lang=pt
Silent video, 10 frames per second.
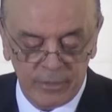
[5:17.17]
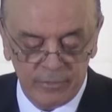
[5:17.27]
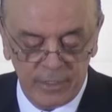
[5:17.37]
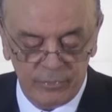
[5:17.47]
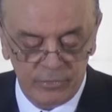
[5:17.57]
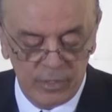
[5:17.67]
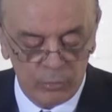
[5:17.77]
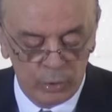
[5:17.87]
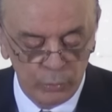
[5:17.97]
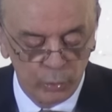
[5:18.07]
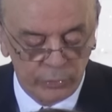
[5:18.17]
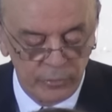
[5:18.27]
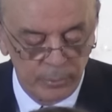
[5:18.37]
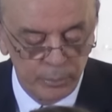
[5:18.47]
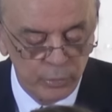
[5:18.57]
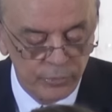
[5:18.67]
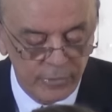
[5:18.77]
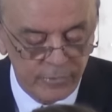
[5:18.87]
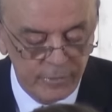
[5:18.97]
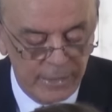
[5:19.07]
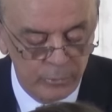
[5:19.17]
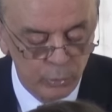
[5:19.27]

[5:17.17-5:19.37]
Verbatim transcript: reservas de água doce e biodiversidade